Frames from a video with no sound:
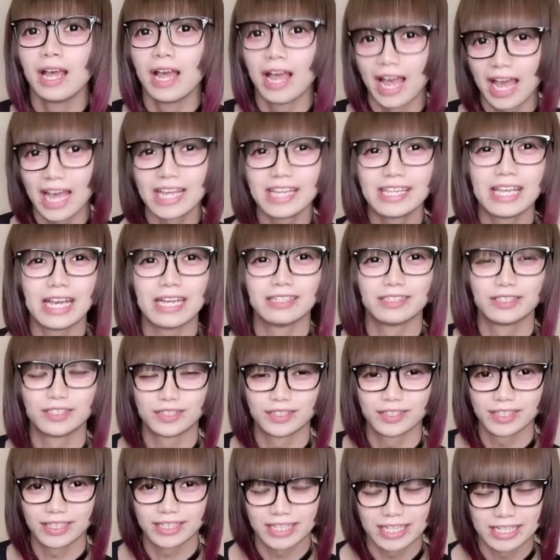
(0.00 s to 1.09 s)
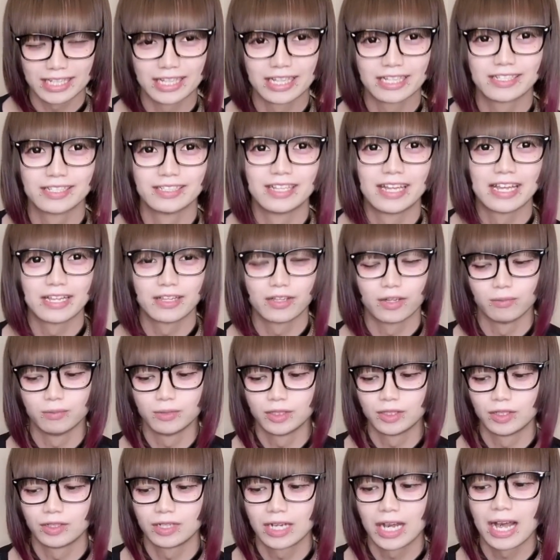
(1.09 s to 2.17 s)
はい、じゃあ続いてですね、飲
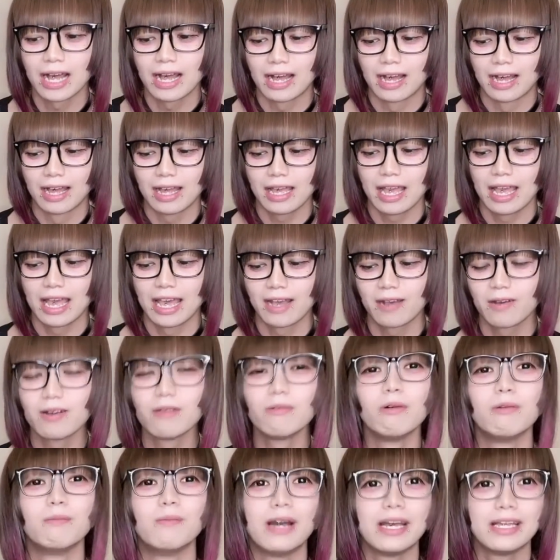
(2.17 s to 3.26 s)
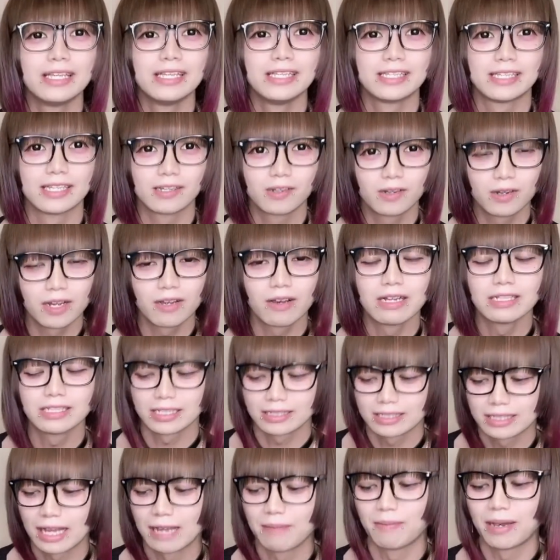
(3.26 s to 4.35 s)
むのが、これも毎日、これは
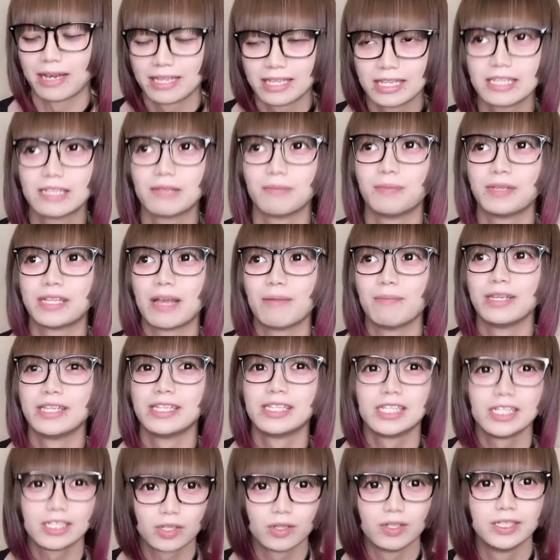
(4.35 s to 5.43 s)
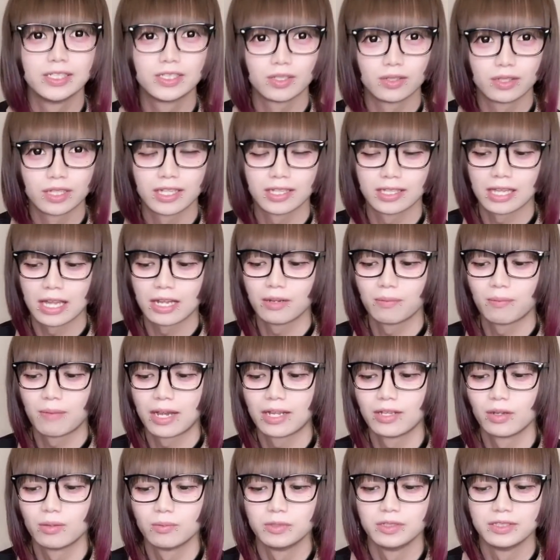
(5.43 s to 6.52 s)
絶対毎日ビタミン C と一緒に寝る
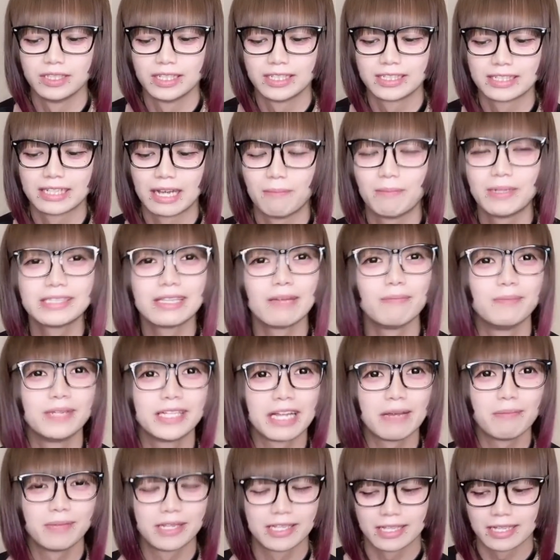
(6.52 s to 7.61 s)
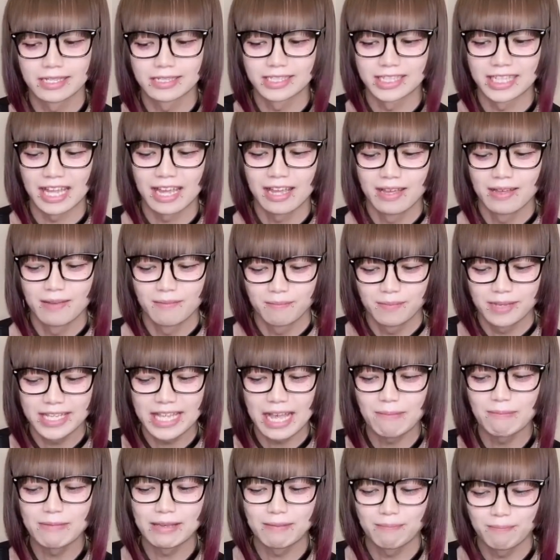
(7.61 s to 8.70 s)
前飲むんですが、またビタミンですね、
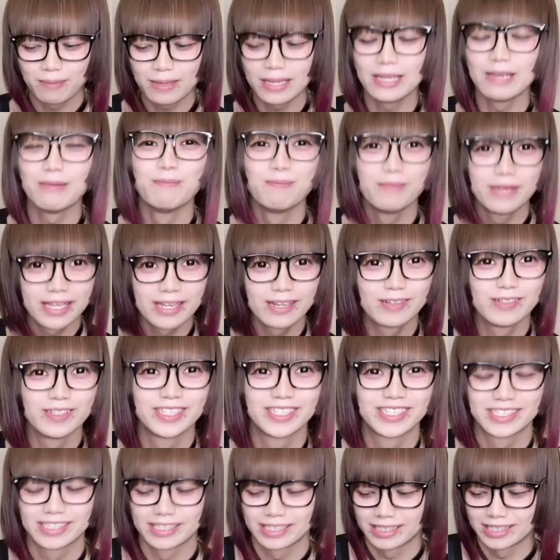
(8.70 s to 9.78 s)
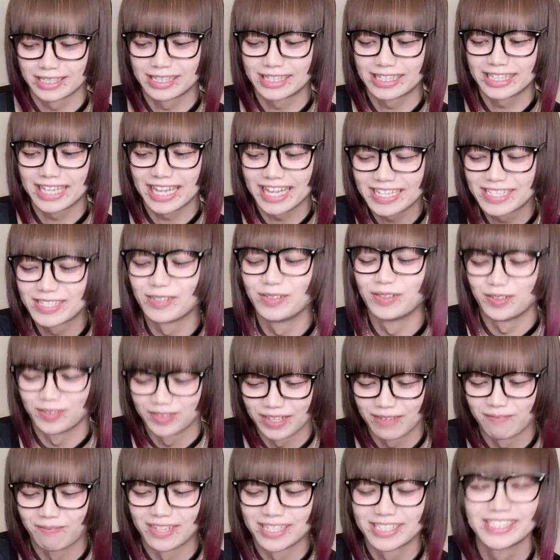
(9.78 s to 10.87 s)
ビタミン B ミックスってやつを飲ん
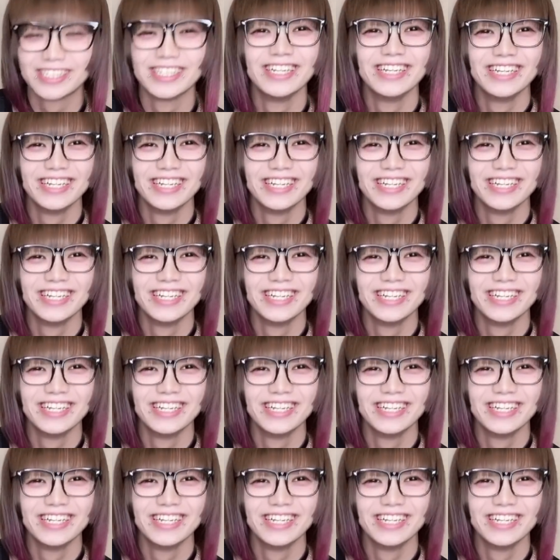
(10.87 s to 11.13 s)
でます。